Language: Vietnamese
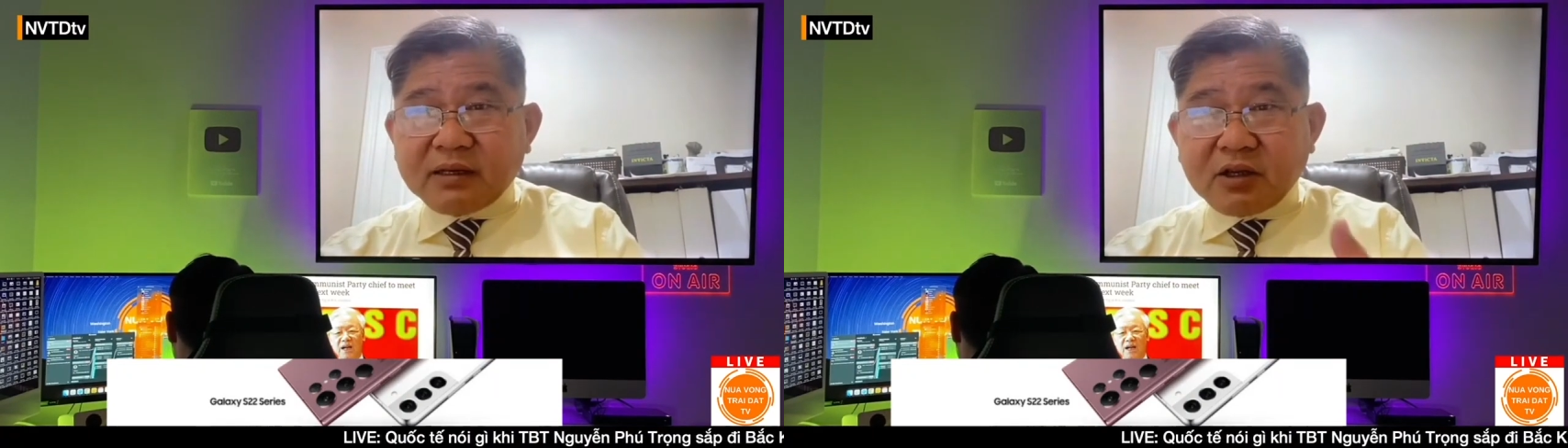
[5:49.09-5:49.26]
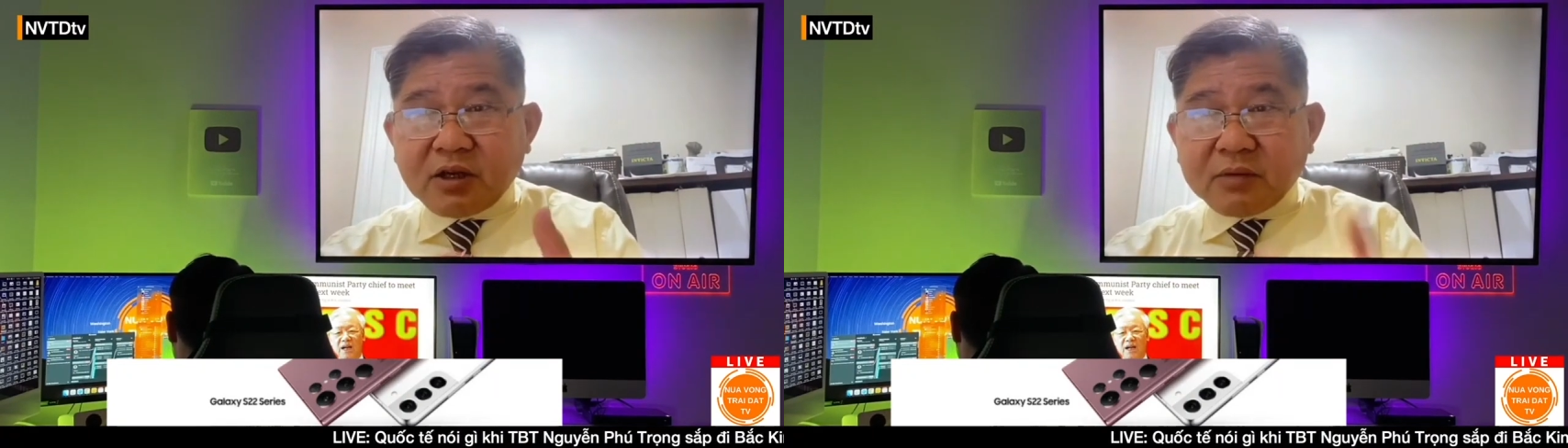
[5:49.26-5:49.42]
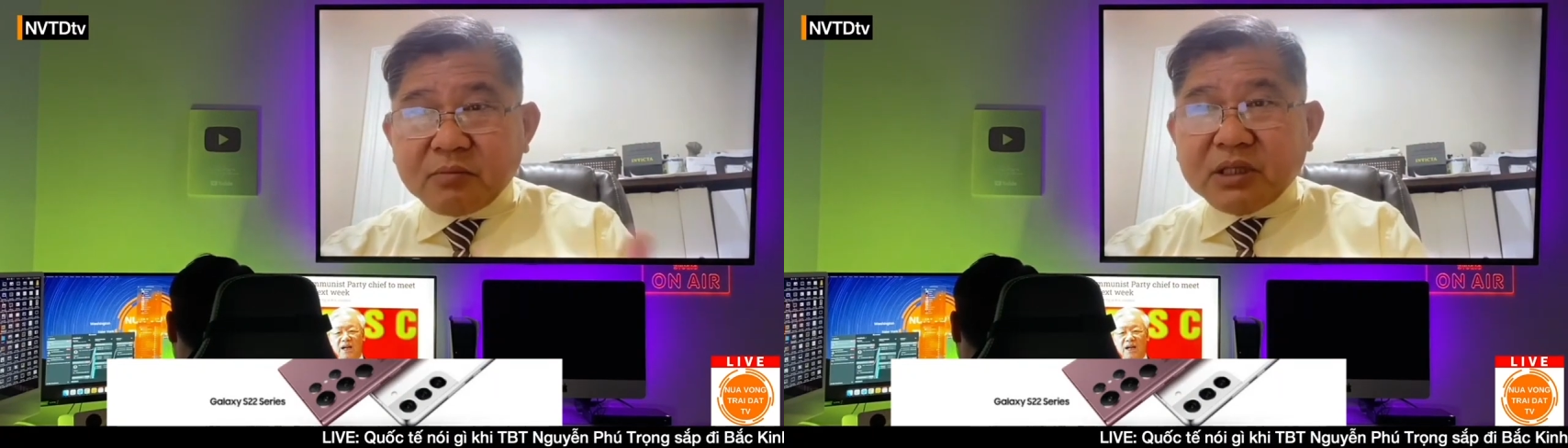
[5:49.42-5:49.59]

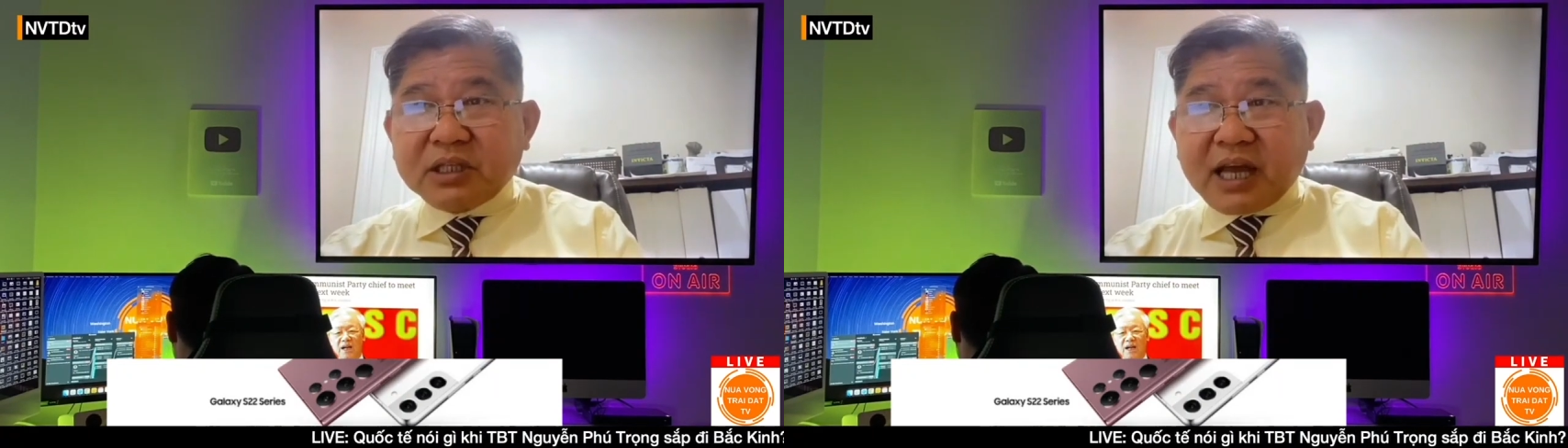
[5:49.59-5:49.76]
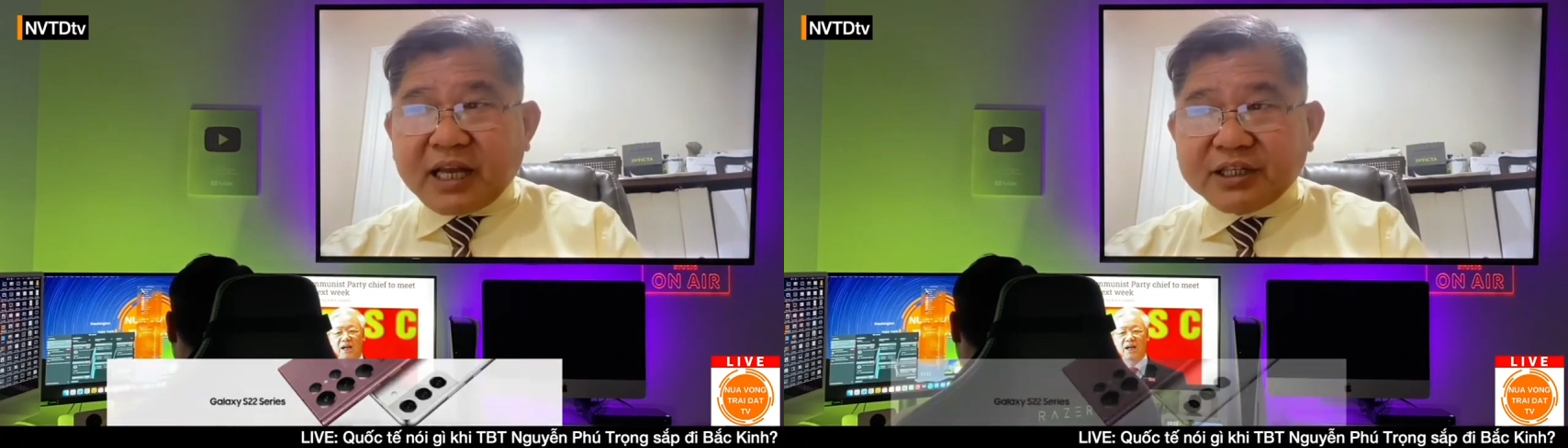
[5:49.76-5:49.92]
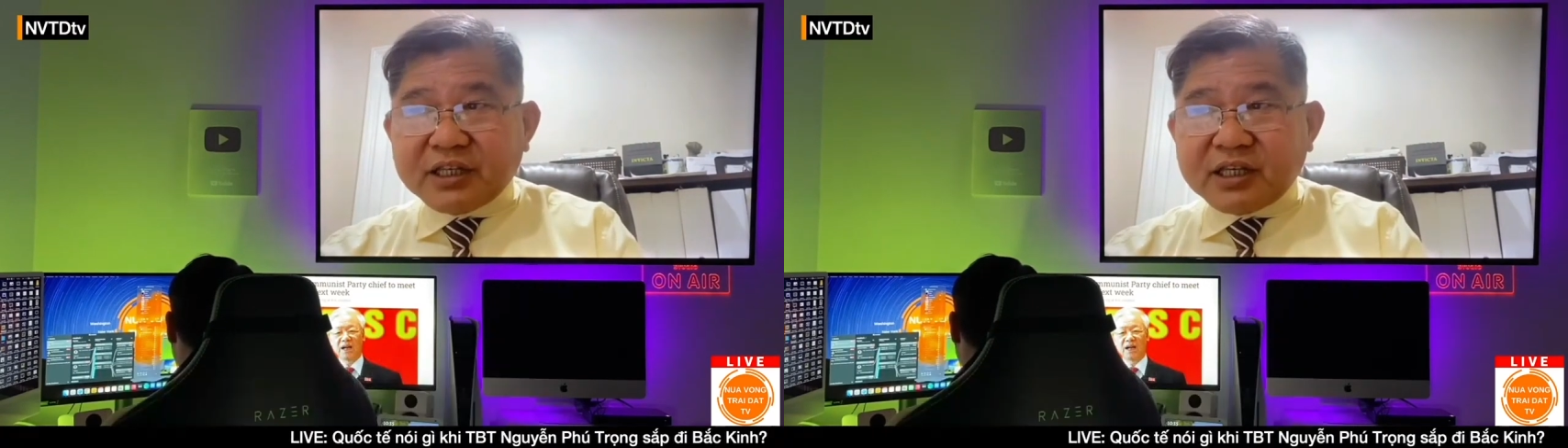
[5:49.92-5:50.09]
bí thư Hải
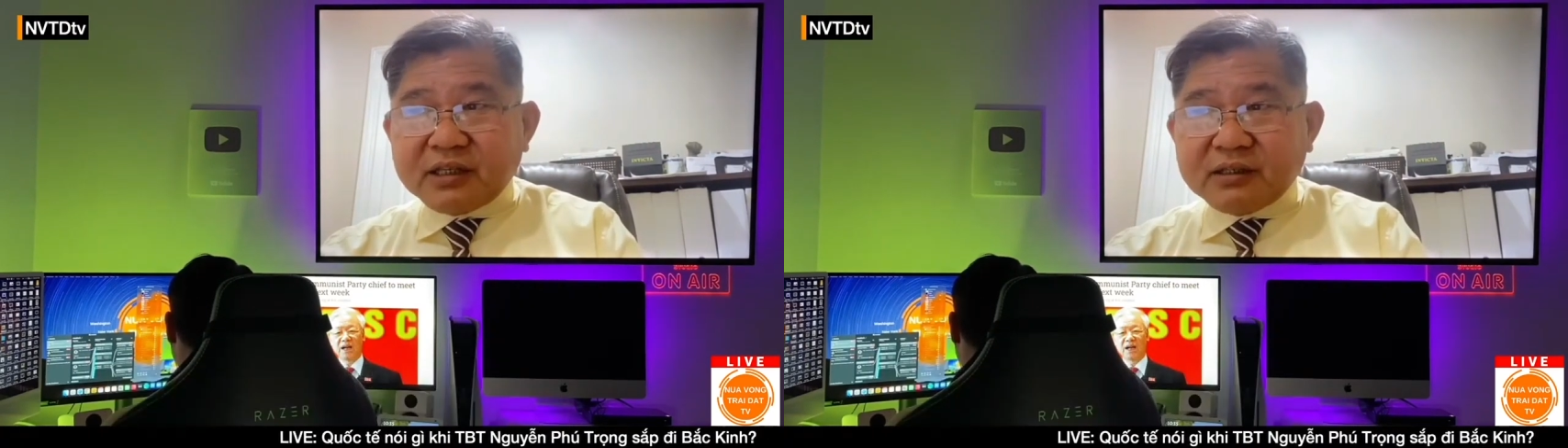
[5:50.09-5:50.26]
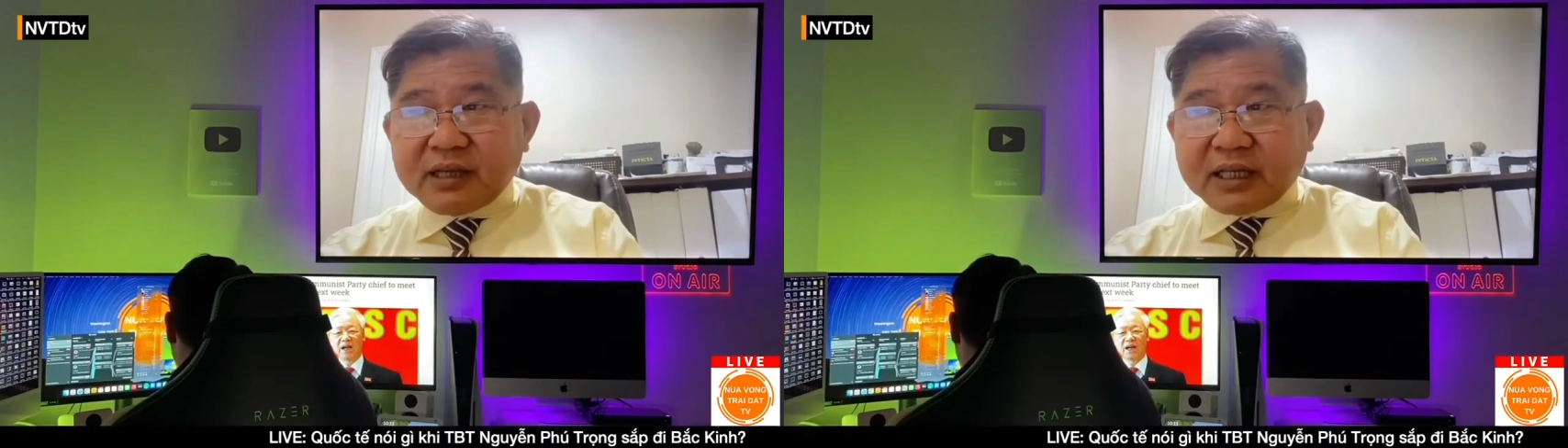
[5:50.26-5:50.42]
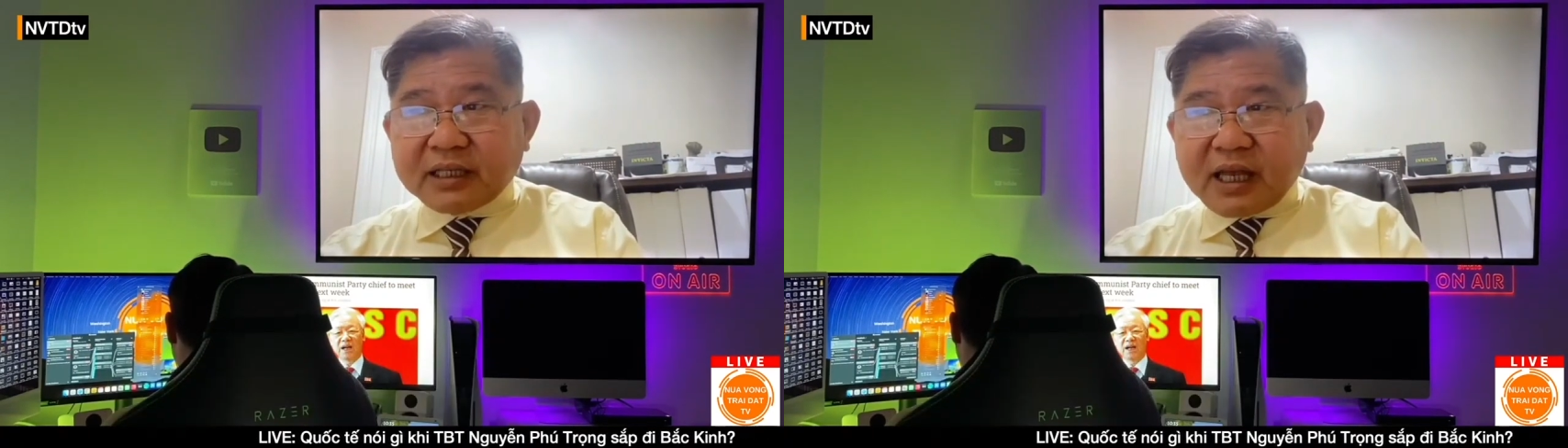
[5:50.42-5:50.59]
Dương anh
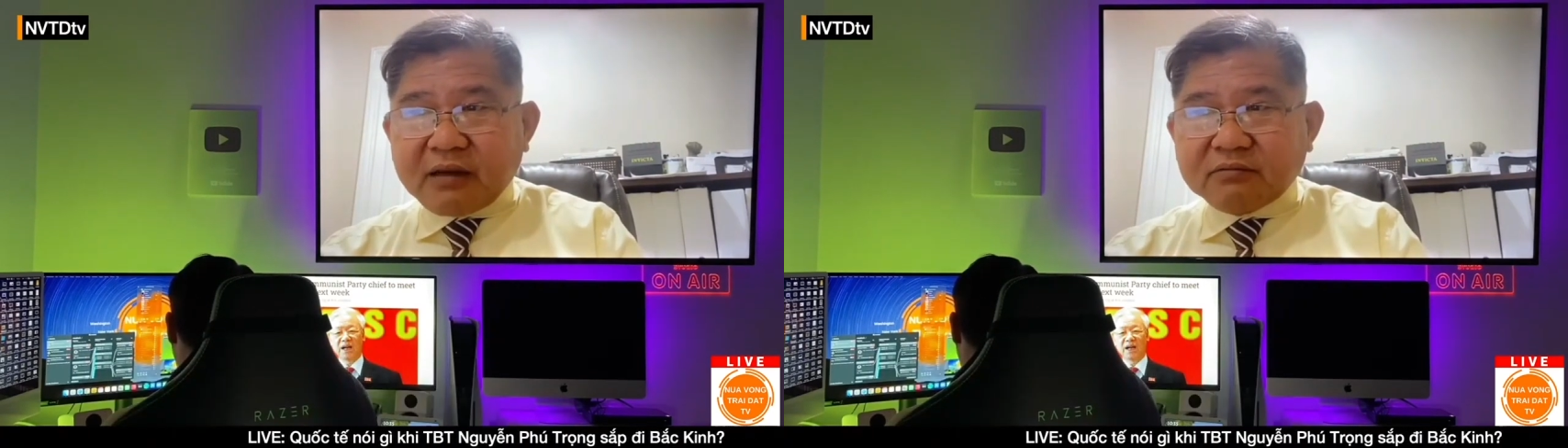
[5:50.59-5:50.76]
thấy không